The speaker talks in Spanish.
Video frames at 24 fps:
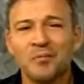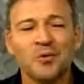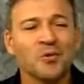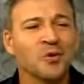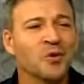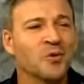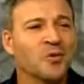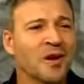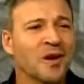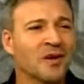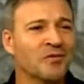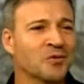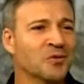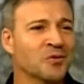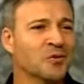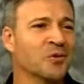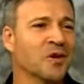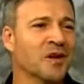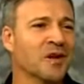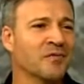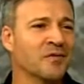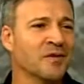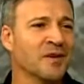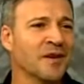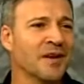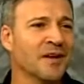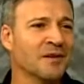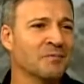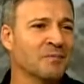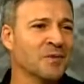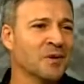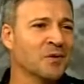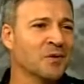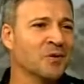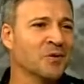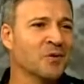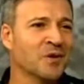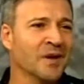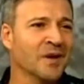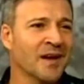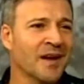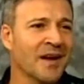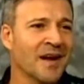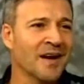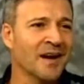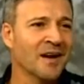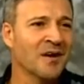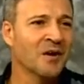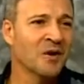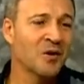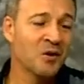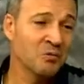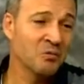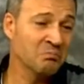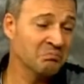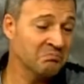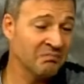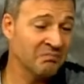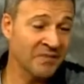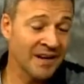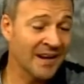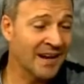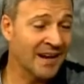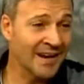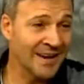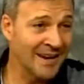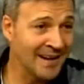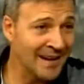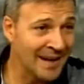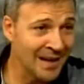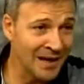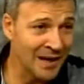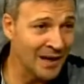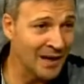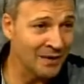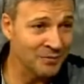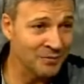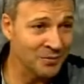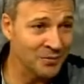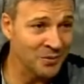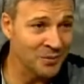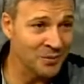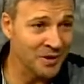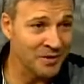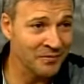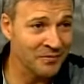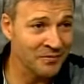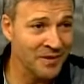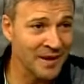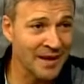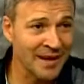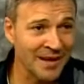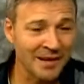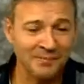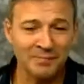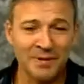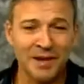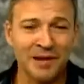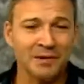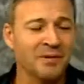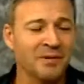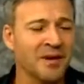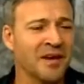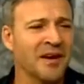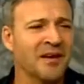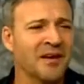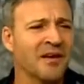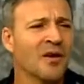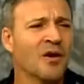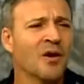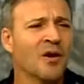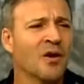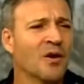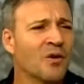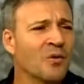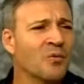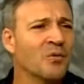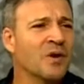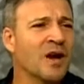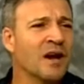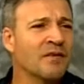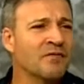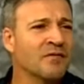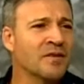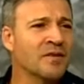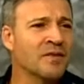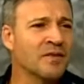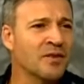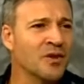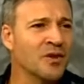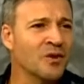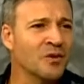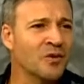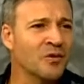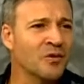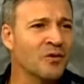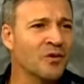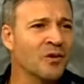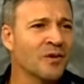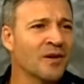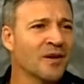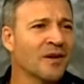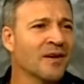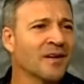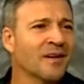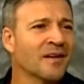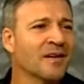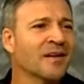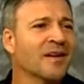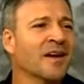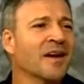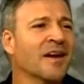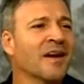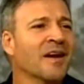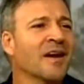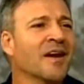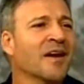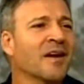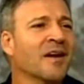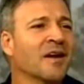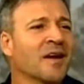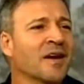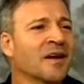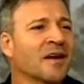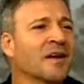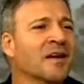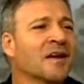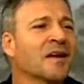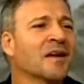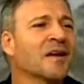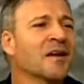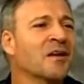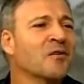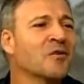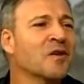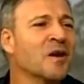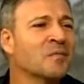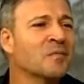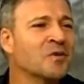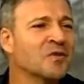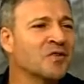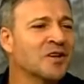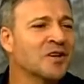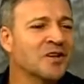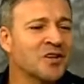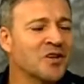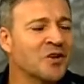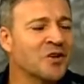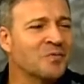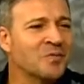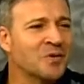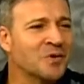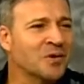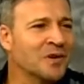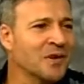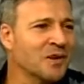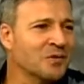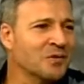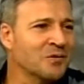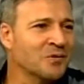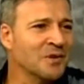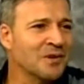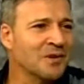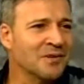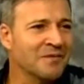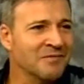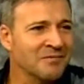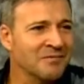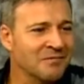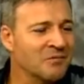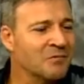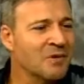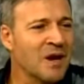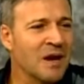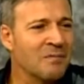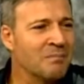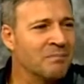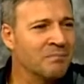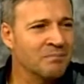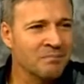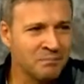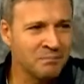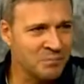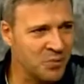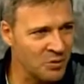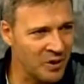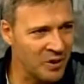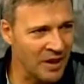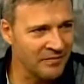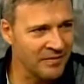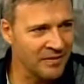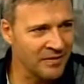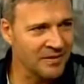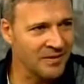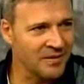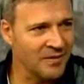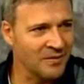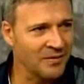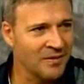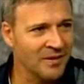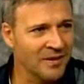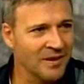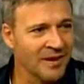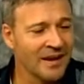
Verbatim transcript: mundo de la fotografía espeleológica, en general en la fotografía es más bien una afición que, que una profesión, porque esto es una pura afición.